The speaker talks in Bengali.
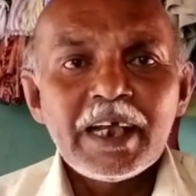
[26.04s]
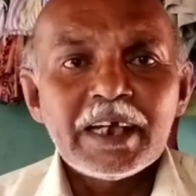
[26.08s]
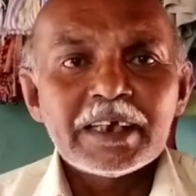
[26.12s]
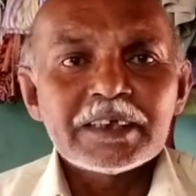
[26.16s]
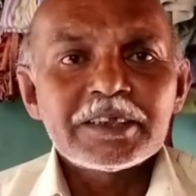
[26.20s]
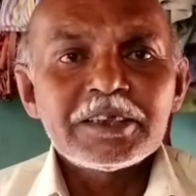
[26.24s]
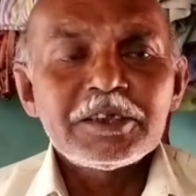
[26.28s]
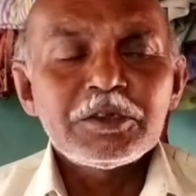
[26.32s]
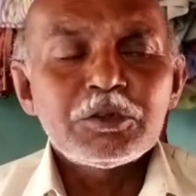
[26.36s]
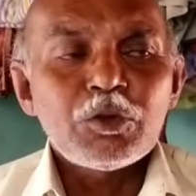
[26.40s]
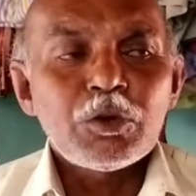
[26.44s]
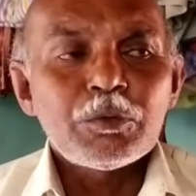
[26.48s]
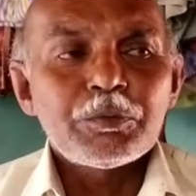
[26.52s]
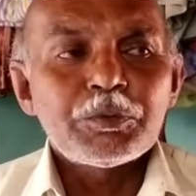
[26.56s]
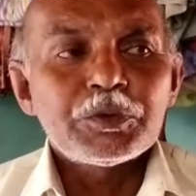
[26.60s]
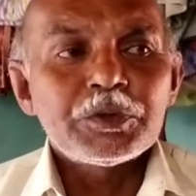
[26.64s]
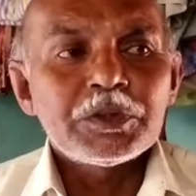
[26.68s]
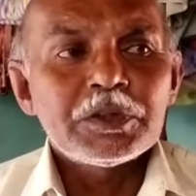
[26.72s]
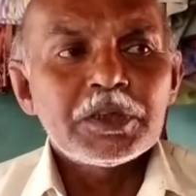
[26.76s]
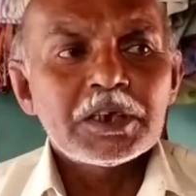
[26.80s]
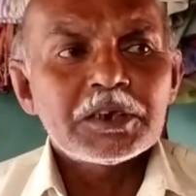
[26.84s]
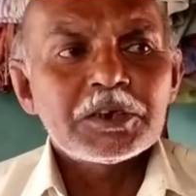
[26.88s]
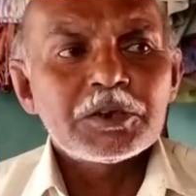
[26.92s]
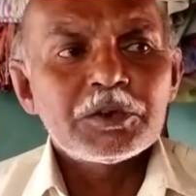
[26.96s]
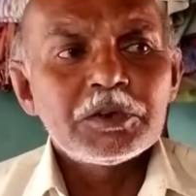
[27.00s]
একদিন
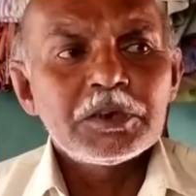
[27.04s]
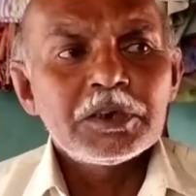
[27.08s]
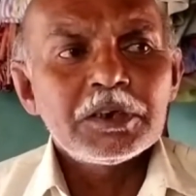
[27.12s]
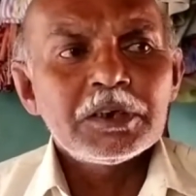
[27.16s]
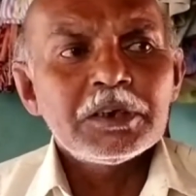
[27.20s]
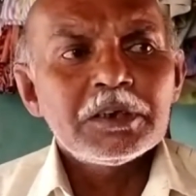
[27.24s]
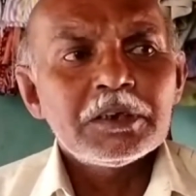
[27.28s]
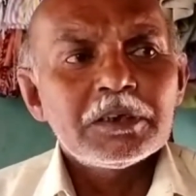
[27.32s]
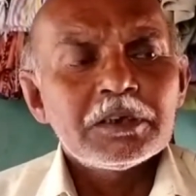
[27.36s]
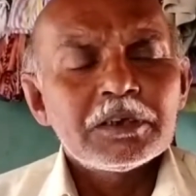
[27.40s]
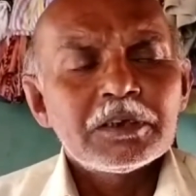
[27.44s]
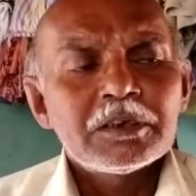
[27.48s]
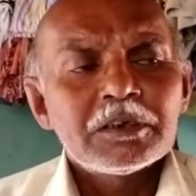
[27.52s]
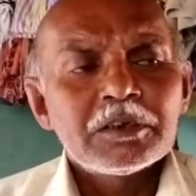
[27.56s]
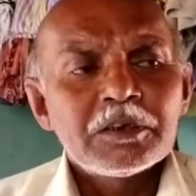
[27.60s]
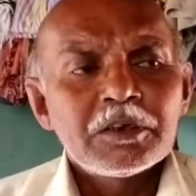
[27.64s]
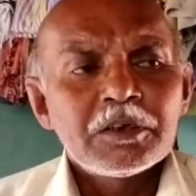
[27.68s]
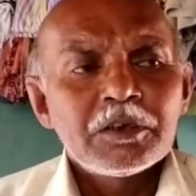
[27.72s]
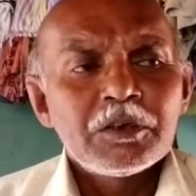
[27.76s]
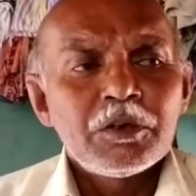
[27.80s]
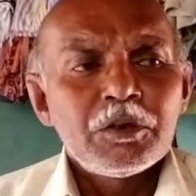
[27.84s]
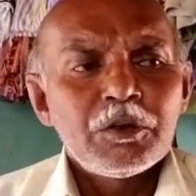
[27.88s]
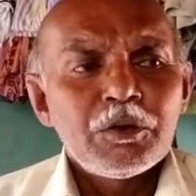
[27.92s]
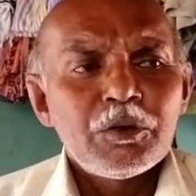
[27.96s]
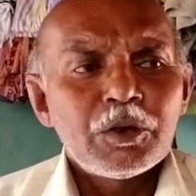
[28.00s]
তপনদার সঙ্গে
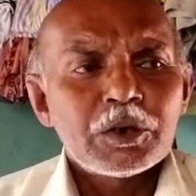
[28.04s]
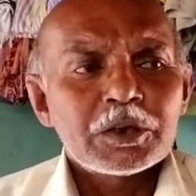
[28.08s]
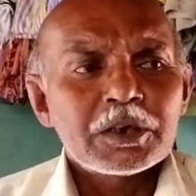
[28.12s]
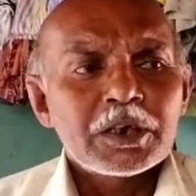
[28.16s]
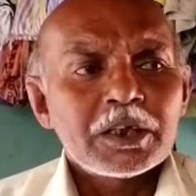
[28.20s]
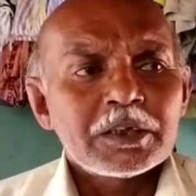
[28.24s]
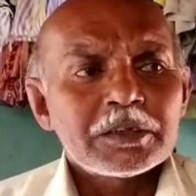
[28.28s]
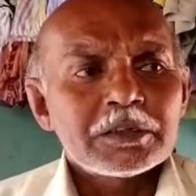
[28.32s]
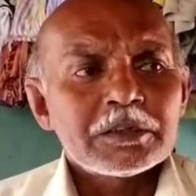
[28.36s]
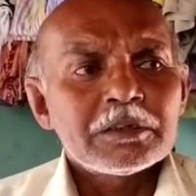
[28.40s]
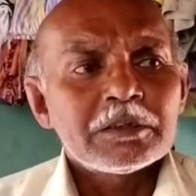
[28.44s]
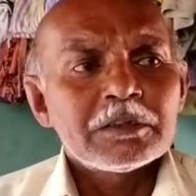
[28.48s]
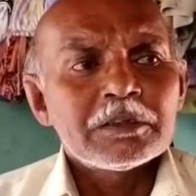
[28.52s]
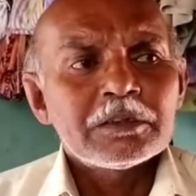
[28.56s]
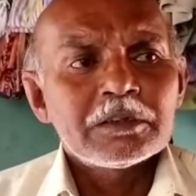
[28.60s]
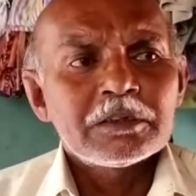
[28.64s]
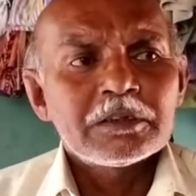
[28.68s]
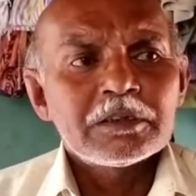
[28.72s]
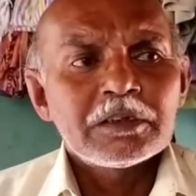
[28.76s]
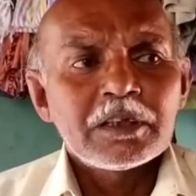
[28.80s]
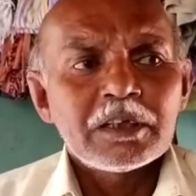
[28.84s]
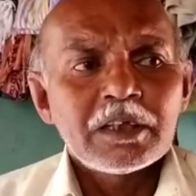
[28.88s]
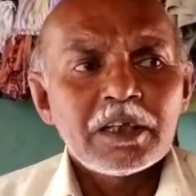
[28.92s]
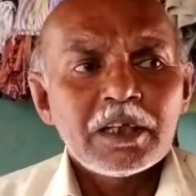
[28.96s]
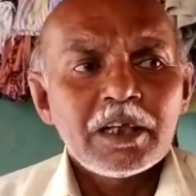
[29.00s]
হঠাৎ
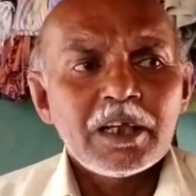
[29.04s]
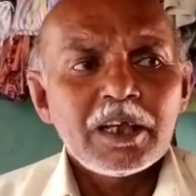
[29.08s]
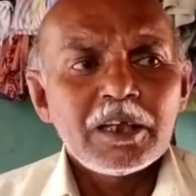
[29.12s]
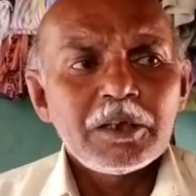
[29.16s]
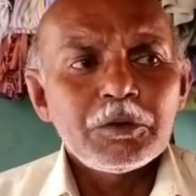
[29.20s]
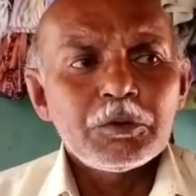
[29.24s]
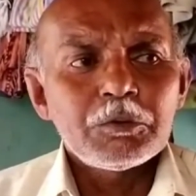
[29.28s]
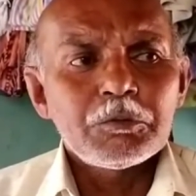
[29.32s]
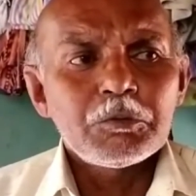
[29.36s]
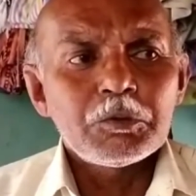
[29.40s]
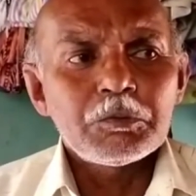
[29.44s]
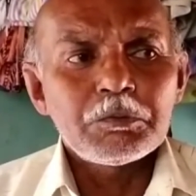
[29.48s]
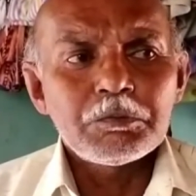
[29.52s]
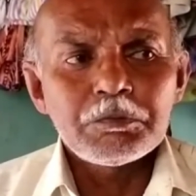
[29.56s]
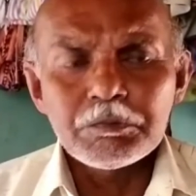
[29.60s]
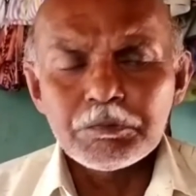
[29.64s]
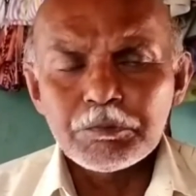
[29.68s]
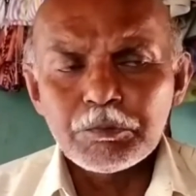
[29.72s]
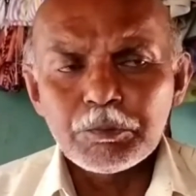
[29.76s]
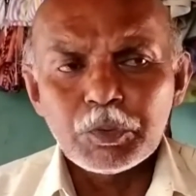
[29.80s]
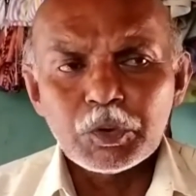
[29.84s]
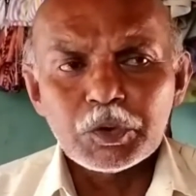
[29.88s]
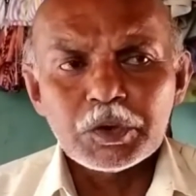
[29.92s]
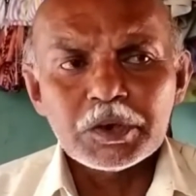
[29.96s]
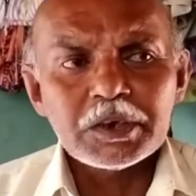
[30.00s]
এই
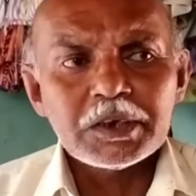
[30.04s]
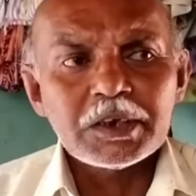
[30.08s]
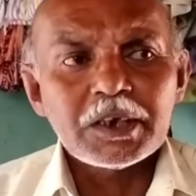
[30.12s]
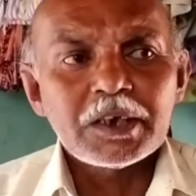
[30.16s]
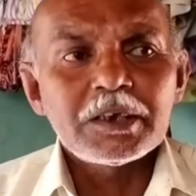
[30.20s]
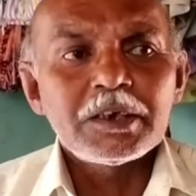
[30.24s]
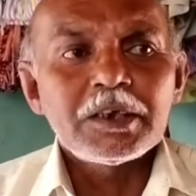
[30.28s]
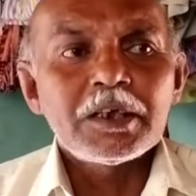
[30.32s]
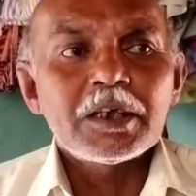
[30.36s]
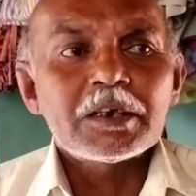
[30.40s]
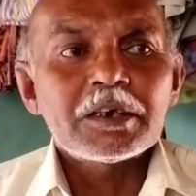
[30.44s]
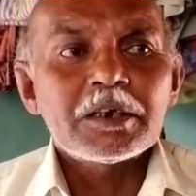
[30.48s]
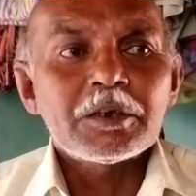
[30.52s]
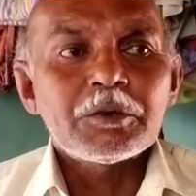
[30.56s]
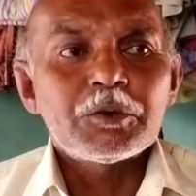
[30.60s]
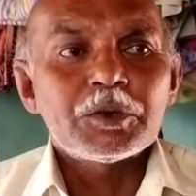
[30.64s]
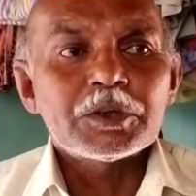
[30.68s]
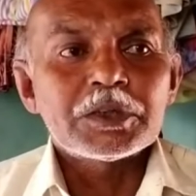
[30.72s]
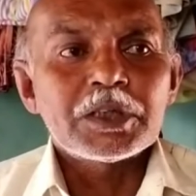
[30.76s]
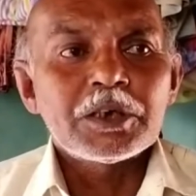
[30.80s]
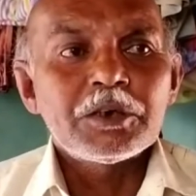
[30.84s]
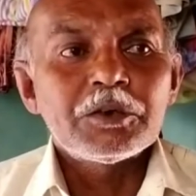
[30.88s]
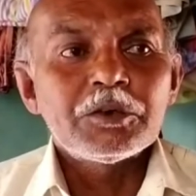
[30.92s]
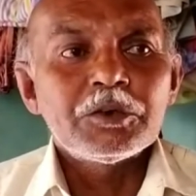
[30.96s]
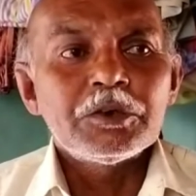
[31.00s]
পটেটটা নিয়ে একটা
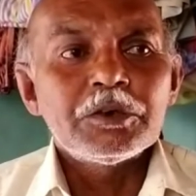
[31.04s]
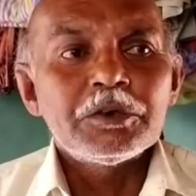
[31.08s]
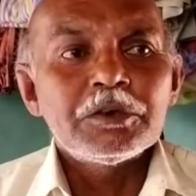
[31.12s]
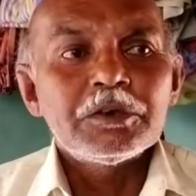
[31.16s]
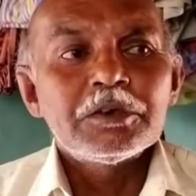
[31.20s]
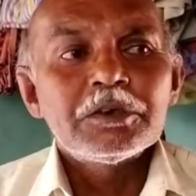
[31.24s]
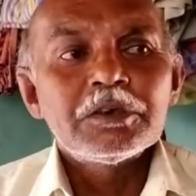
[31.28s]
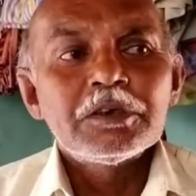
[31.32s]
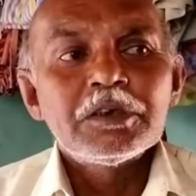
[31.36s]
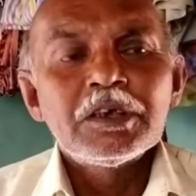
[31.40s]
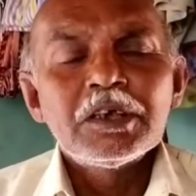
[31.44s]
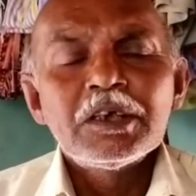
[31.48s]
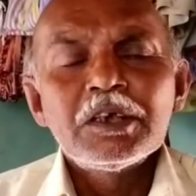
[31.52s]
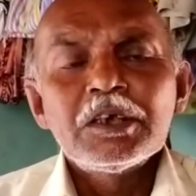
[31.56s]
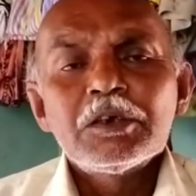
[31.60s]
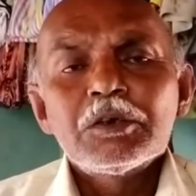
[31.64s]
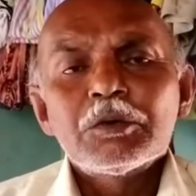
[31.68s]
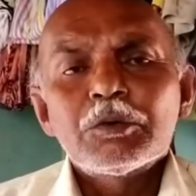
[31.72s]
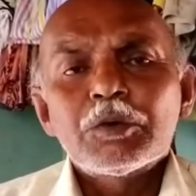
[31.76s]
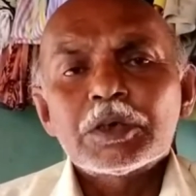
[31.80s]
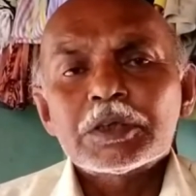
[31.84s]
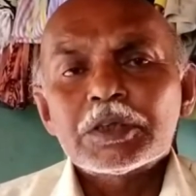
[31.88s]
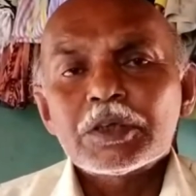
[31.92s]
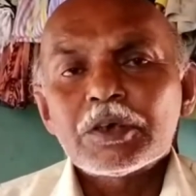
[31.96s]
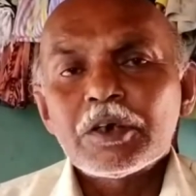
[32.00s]
কথা হলো
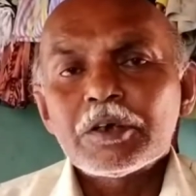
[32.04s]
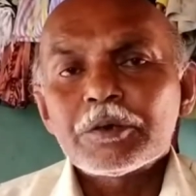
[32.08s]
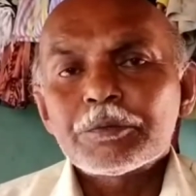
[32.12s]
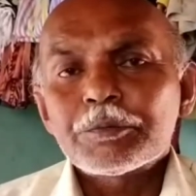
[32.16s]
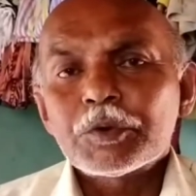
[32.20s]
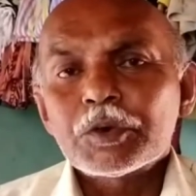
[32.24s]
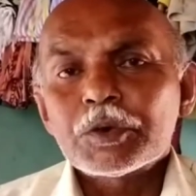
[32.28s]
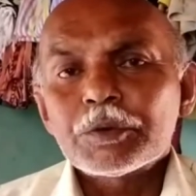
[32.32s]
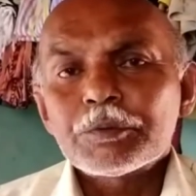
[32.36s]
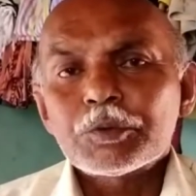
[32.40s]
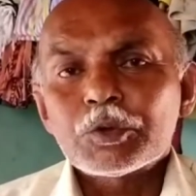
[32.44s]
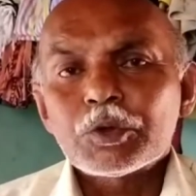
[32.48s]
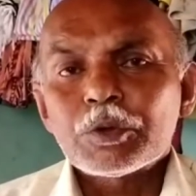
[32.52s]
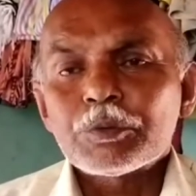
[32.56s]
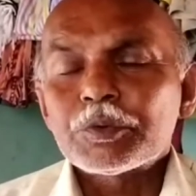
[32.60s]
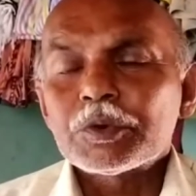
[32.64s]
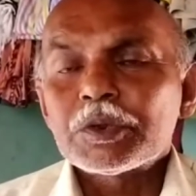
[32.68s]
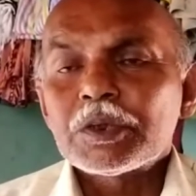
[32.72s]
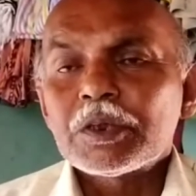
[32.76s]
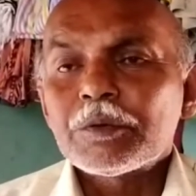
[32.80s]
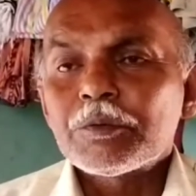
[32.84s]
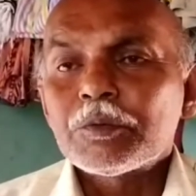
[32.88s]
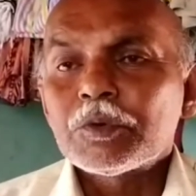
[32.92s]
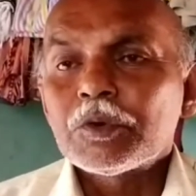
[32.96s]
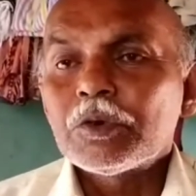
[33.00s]
কথা হওয়ার পরে
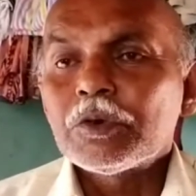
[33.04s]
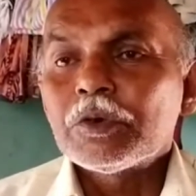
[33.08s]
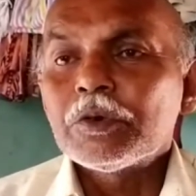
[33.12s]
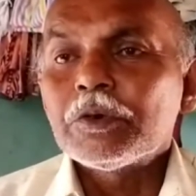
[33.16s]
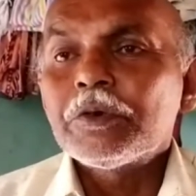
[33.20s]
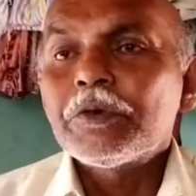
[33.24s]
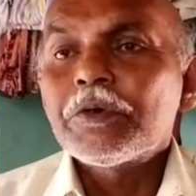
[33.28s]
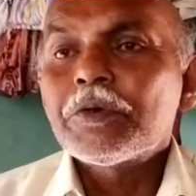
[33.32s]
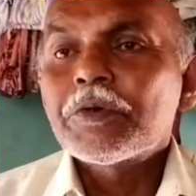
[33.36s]
তপনদা বলল